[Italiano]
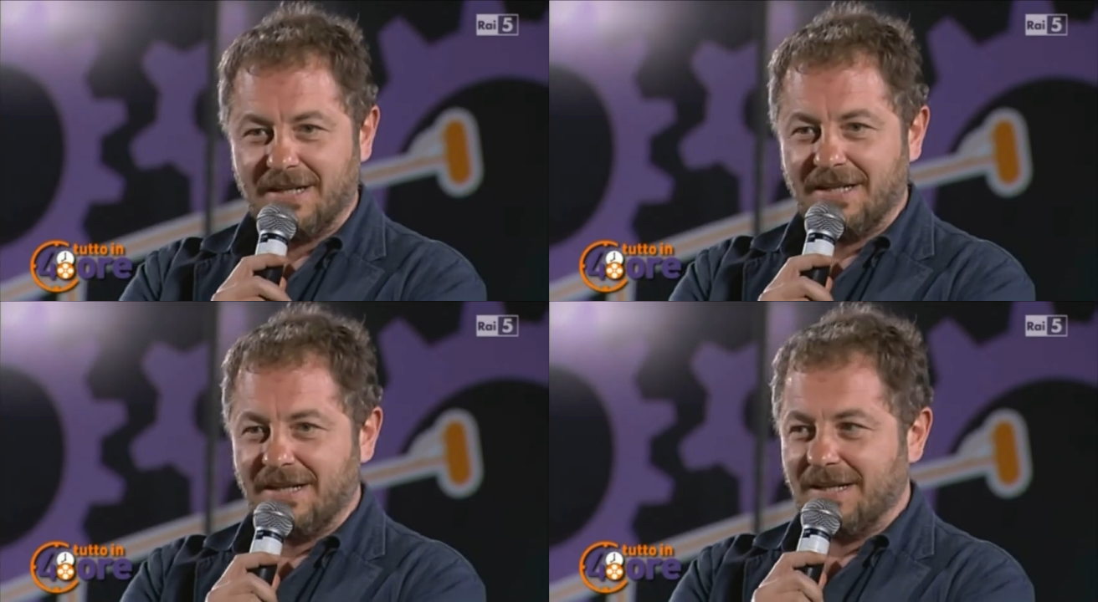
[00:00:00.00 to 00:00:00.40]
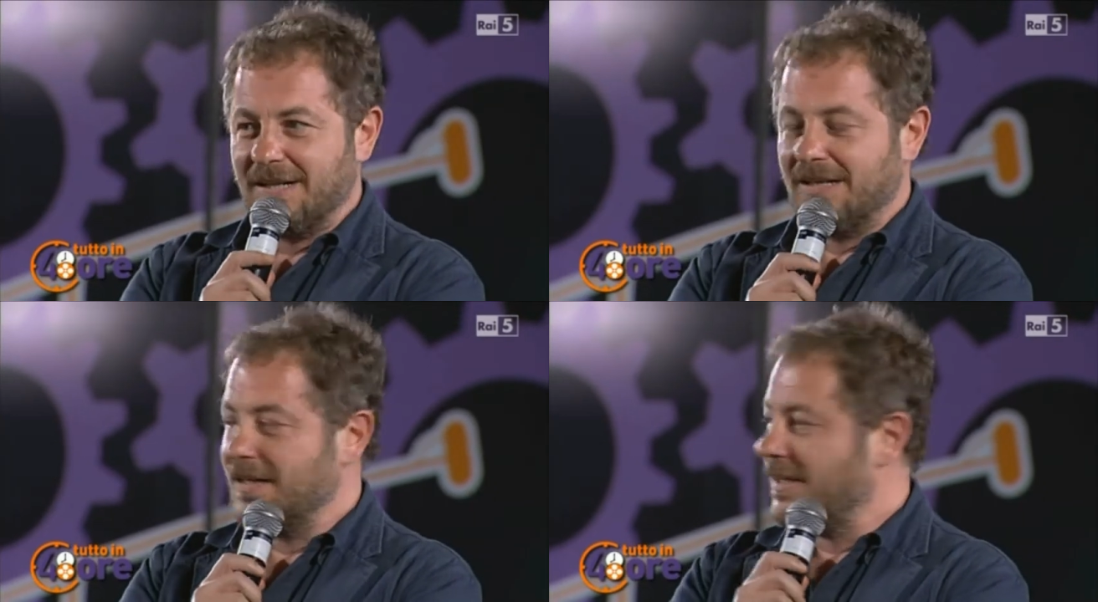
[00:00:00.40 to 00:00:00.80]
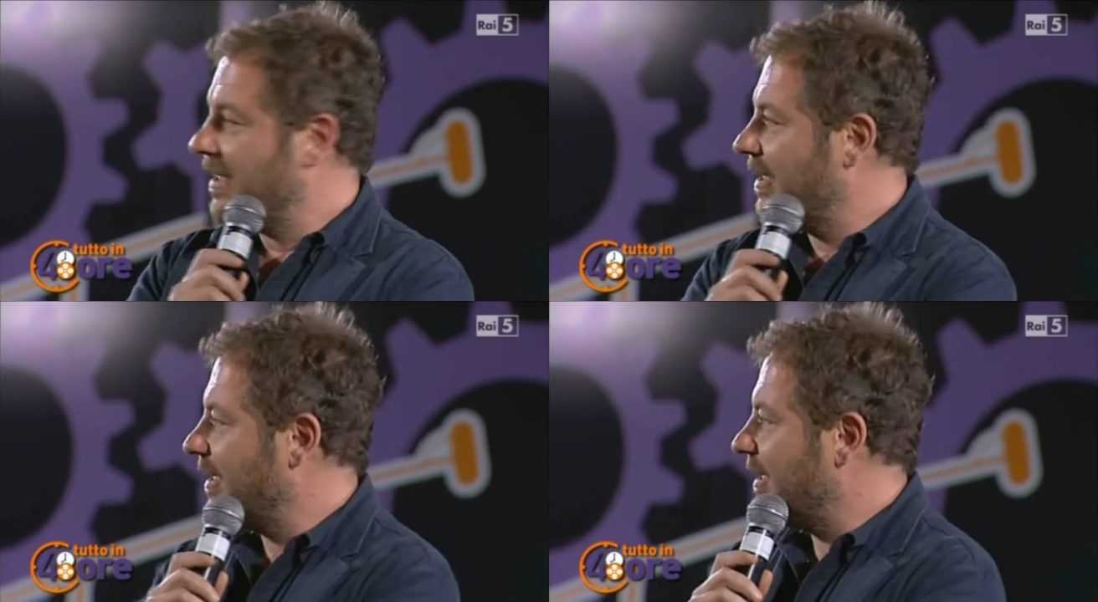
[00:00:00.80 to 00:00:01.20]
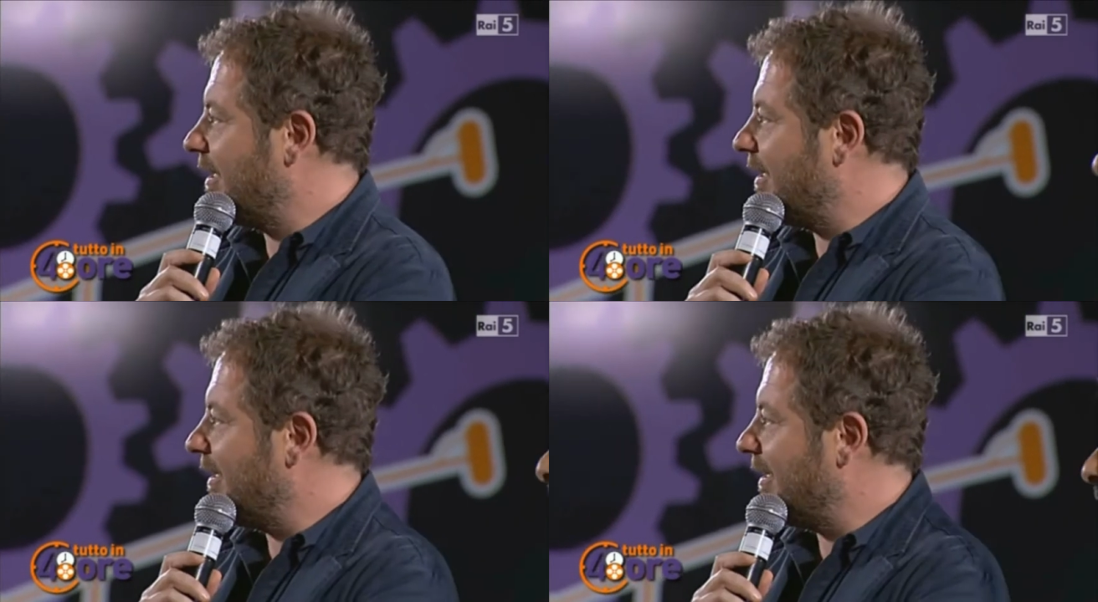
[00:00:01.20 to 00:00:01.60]
Attenzione perché il tuo
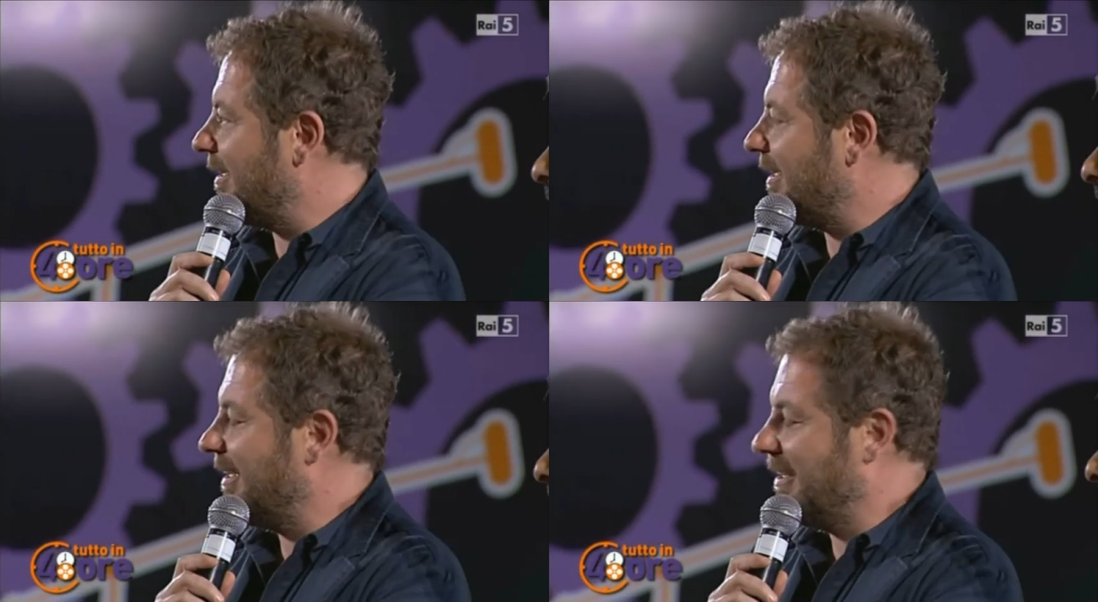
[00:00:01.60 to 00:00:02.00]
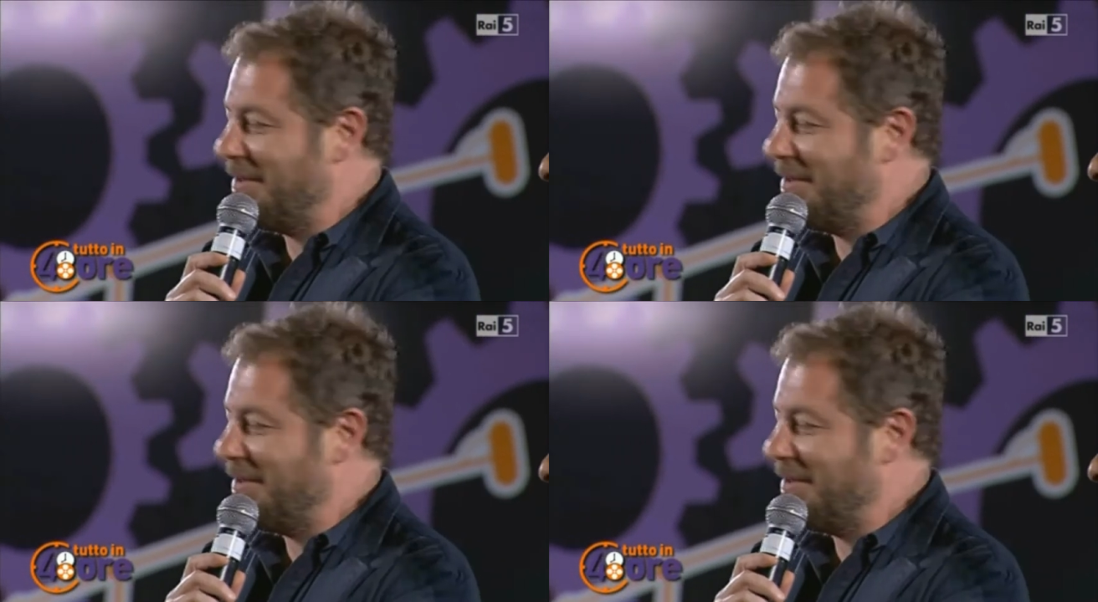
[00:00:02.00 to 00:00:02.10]
voto è decisivo. Eh?